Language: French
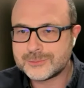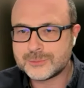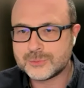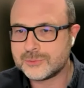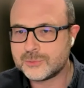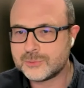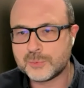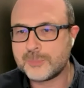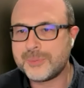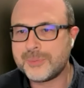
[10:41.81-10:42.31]

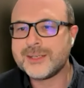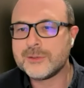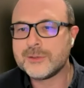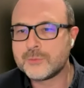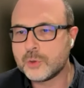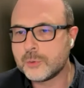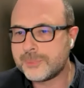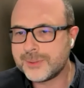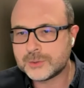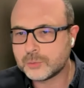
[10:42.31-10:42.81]
Tu, ne peux pas
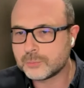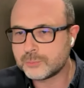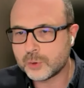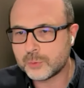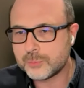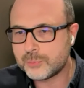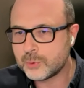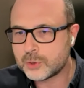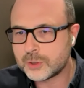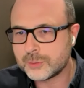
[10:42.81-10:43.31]
développer ton
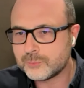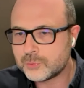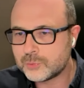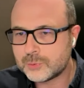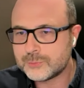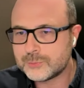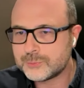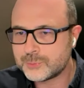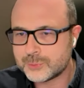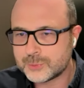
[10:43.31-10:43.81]
propos comme
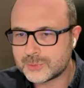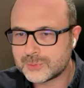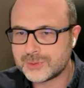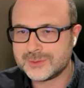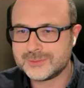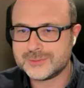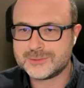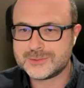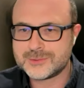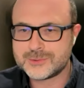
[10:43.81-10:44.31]
tu veux,
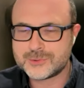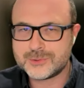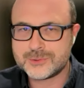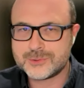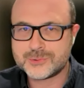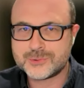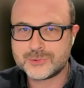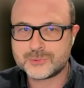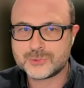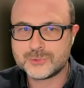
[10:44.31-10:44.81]
quoi, je,
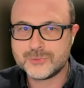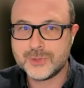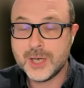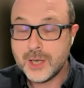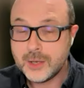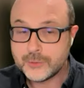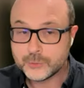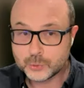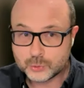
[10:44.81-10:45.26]
je trouve.